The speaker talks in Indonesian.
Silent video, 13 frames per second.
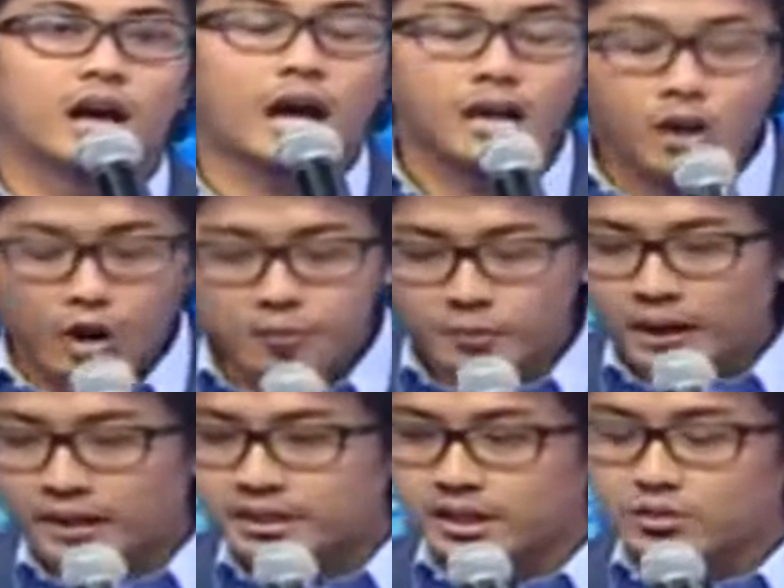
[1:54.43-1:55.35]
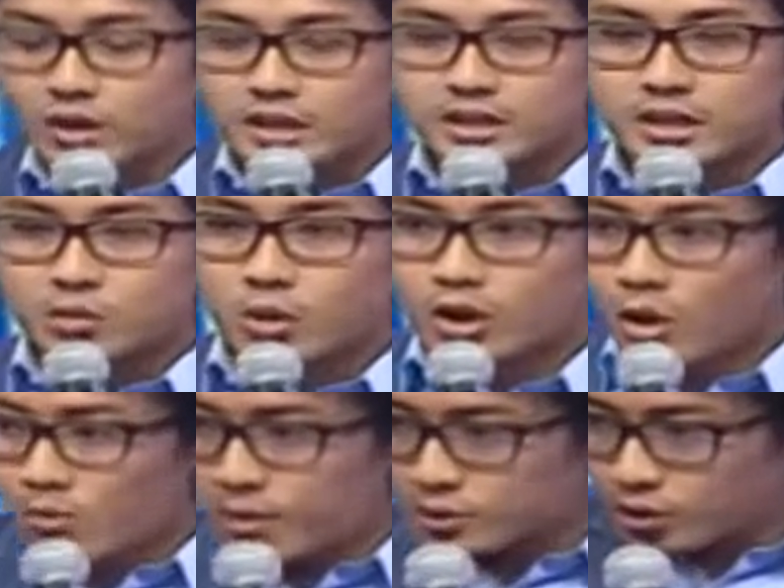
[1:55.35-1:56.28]
karena kalaupun mati gitu kan ditanya Tuhan
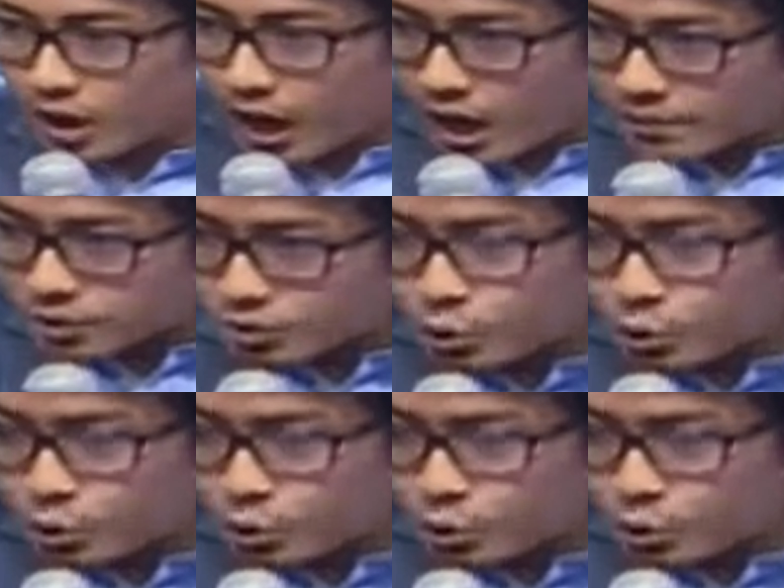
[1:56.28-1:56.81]
kau masuk neraka masuk